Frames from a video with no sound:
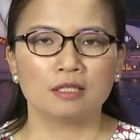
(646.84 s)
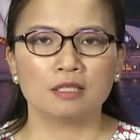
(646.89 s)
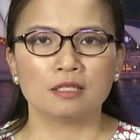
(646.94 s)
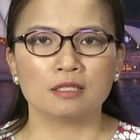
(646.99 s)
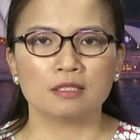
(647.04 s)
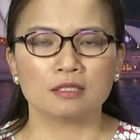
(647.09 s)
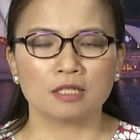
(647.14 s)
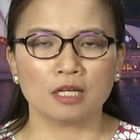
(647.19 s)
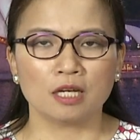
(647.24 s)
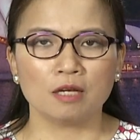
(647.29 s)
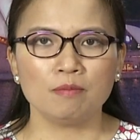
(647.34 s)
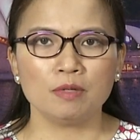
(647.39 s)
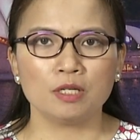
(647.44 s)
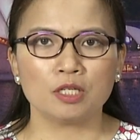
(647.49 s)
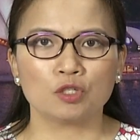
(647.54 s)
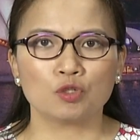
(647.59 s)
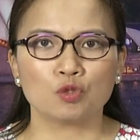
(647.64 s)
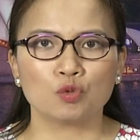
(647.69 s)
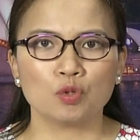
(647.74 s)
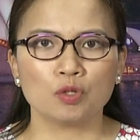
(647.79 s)
thì dễ
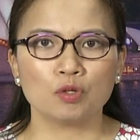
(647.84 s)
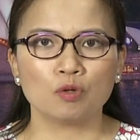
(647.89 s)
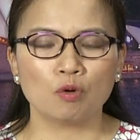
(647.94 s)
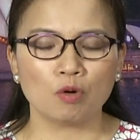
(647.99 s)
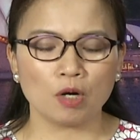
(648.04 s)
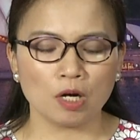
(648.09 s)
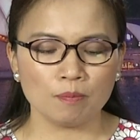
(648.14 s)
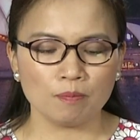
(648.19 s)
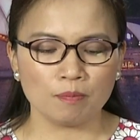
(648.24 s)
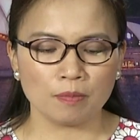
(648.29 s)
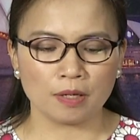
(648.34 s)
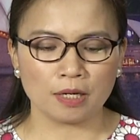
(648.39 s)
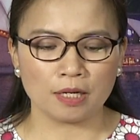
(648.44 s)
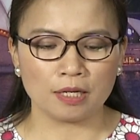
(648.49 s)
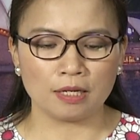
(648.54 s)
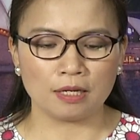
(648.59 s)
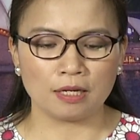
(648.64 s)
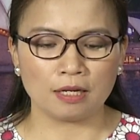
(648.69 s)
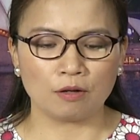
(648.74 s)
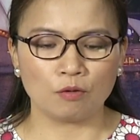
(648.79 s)
bị suy hô hấp
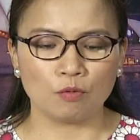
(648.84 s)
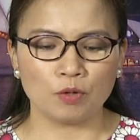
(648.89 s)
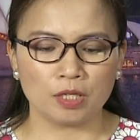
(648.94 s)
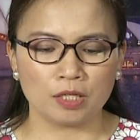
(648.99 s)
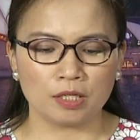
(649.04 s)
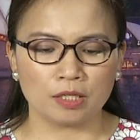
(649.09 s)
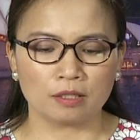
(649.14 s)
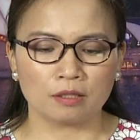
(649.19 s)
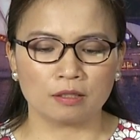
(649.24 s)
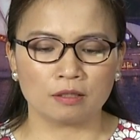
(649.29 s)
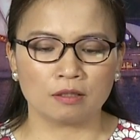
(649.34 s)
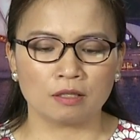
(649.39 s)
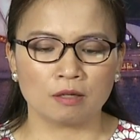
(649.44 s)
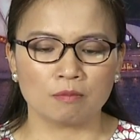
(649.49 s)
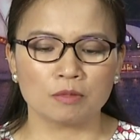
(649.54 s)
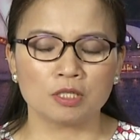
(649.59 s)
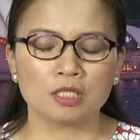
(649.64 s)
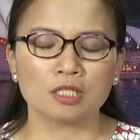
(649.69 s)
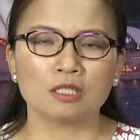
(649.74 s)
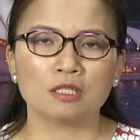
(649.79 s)
hay là nguy kịch,
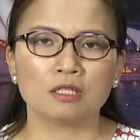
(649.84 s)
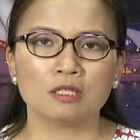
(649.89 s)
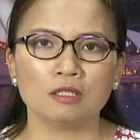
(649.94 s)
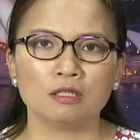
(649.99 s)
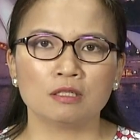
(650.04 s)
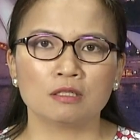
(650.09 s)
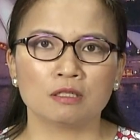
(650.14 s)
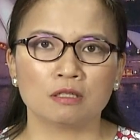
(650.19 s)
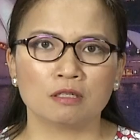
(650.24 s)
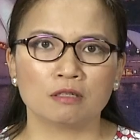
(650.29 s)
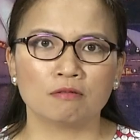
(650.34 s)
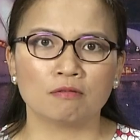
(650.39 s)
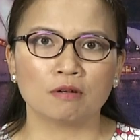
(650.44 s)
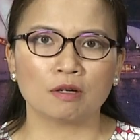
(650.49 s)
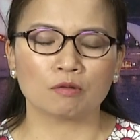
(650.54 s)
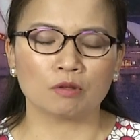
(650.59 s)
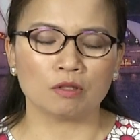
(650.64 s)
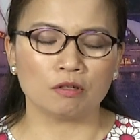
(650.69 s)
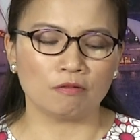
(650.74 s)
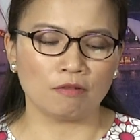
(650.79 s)
thậm chí rơi
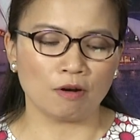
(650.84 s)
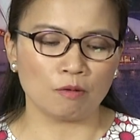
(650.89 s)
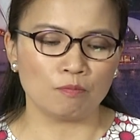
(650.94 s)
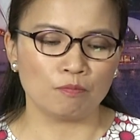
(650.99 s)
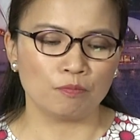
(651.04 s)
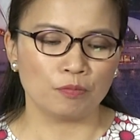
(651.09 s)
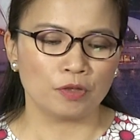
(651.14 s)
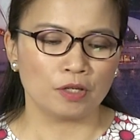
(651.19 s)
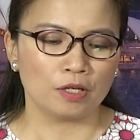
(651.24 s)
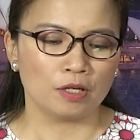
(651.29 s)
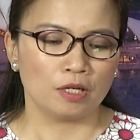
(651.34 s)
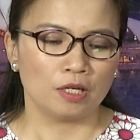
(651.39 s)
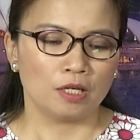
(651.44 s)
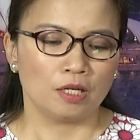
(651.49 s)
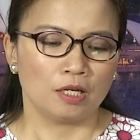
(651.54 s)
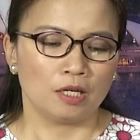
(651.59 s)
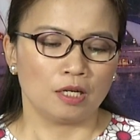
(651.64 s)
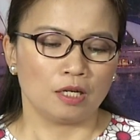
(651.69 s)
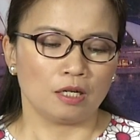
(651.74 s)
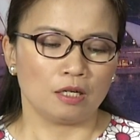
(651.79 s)
vào tử vong.
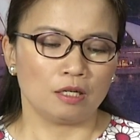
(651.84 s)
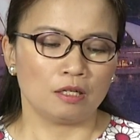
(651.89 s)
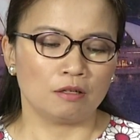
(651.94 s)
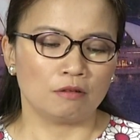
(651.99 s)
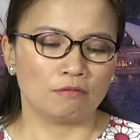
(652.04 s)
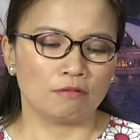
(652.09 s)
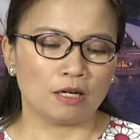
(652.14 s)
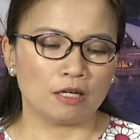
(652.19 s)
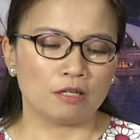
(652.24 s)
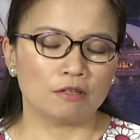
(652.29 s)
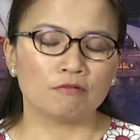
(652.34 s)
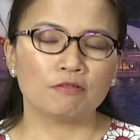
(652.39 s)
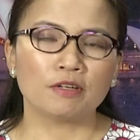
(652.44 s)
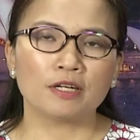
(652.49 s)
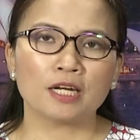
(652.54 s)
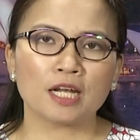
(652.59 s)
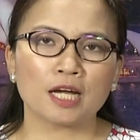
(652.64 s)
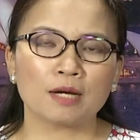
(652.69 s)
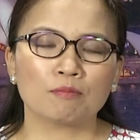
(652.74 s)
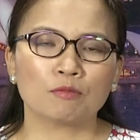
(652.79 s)
Ở và ở
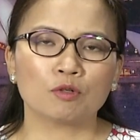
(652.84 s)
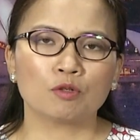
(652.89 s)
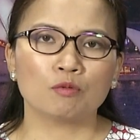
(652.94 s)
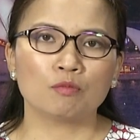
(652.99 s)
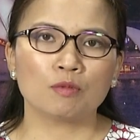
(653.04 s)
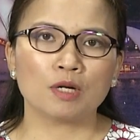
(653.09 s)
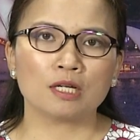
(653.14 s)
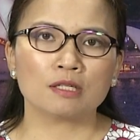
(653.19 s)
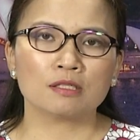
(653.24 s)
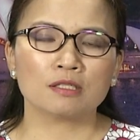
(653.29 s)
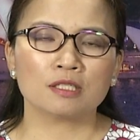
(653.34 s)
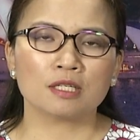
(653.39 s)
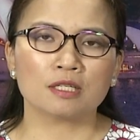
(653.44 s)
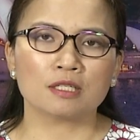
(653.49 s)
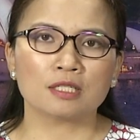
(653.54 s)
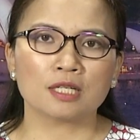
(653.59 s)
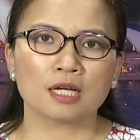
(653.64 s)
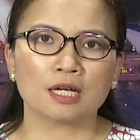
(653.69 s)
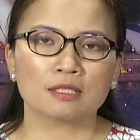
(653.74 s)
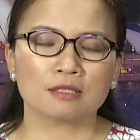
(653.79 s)
Việt Nam cũng đã
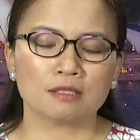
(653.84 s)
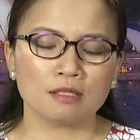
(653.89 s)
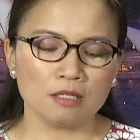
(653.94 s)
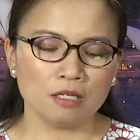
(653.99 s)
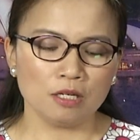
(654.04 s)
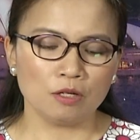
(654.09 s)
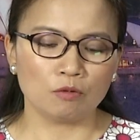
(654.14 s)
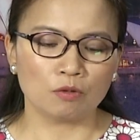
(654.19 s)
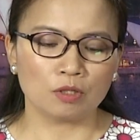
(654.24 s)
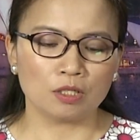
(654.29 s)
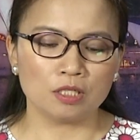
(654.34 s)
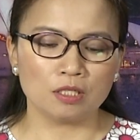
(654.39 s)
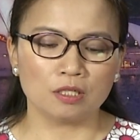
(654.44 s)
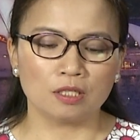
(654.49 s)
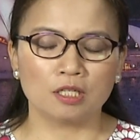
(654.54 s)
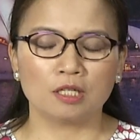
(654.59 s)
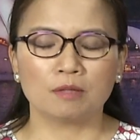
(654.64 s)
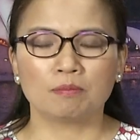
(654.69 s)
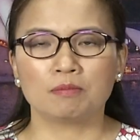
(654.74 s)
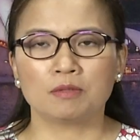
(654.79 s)
xảy ra rất nhiều cái
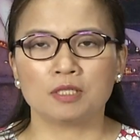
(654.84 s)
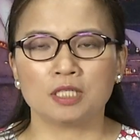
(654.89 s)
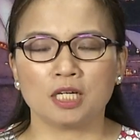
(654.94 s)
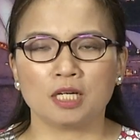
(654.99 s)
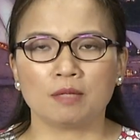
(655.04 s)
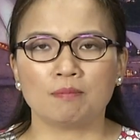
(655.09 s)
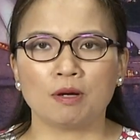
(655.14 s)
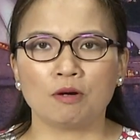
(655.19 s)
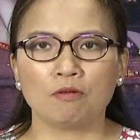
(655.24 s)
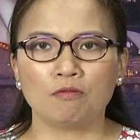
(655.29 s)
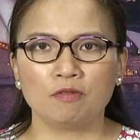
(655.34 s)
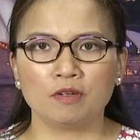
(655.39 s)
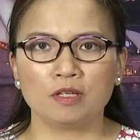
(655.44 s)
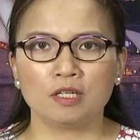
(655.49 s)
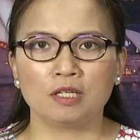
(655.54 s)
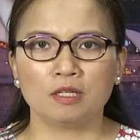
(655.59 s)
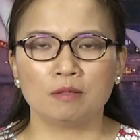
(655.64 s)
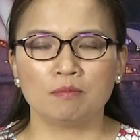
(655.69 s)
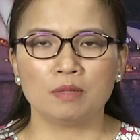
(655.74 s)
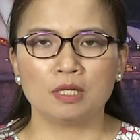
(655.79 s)
trường hợp trẻ béo
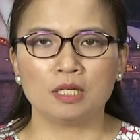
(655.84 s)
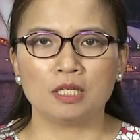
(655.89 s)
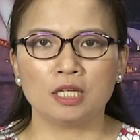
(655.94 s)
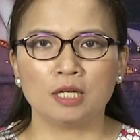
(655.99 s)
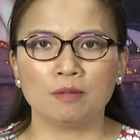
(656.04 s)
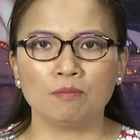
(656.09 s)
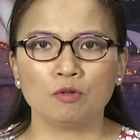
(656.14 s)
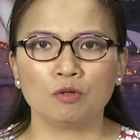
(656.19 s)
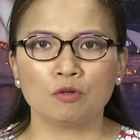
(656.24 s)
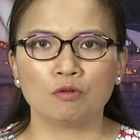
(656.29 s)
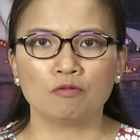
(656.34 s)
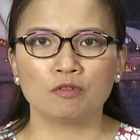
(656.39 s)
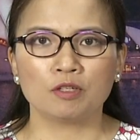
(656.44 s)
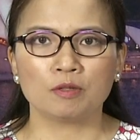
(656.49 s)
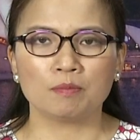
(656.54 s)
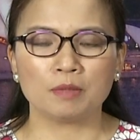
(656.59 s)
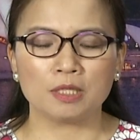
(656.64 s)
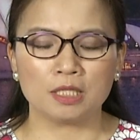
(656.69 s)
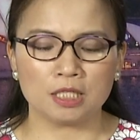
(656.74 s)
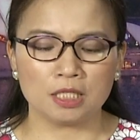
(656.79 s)
phì bị nhiễm
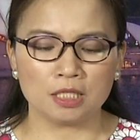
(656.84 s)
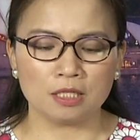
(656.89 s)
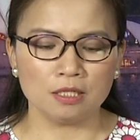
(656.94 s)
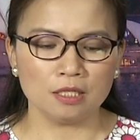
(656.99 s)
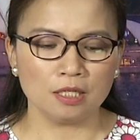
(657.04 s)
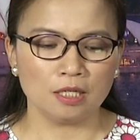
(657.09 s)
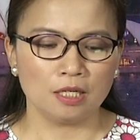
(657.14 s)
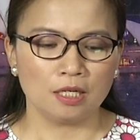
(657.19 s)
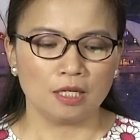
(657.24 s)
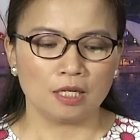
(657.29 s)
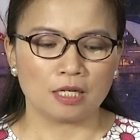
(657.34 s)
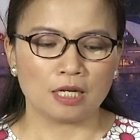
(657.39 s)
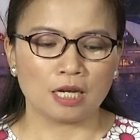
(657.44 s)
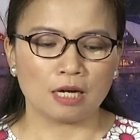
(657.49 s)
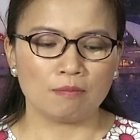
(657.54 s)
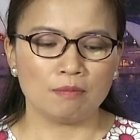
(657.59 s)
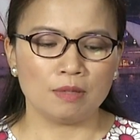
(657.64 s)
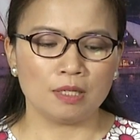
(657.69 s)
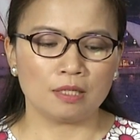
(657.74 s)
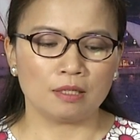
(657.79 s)
COVID-19
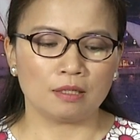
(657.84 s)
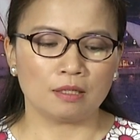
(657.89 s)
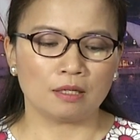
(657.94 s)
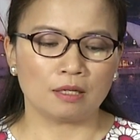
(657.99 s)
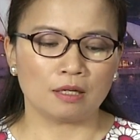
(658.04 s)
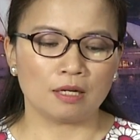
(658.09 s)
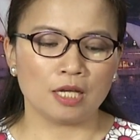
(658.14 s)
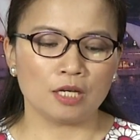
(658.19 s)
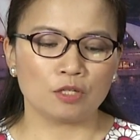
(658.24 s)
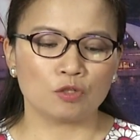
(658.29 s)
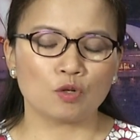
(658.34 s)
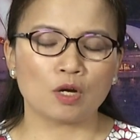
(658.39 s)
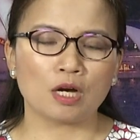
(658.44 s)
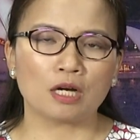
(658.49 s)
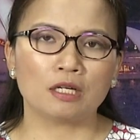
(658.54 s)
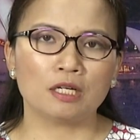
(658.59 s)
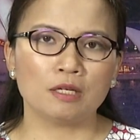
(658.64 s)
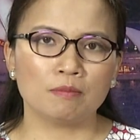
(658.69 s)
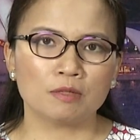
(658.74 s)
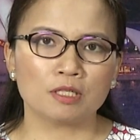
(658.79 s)
đã bị à, đe dọa
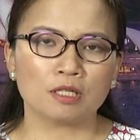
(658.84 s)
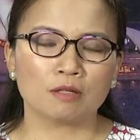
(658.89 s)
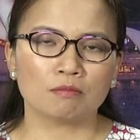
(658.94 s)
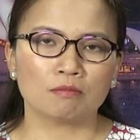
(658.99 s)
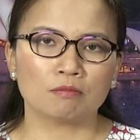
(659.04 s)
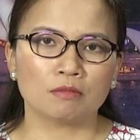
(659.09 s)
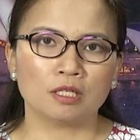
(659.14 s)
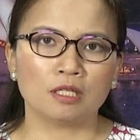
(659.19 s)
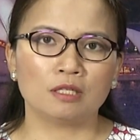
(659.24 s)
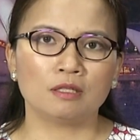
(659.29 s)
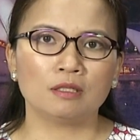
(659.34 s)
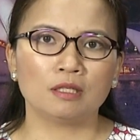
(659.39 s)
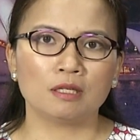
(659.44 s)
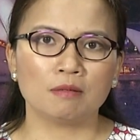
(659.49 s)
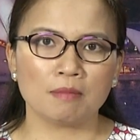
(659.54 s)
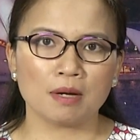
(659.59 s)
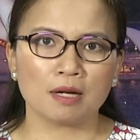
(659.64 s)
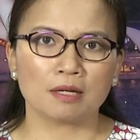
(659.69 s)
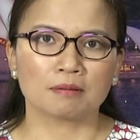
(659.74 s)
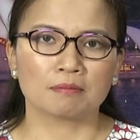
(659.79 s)
nghiêm trọng đến
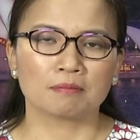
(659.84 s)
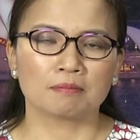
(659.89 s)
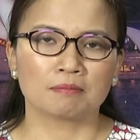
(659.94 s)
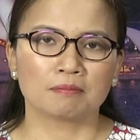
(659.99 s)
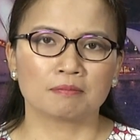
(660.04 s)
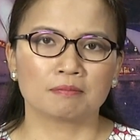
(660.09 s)
tính mạng.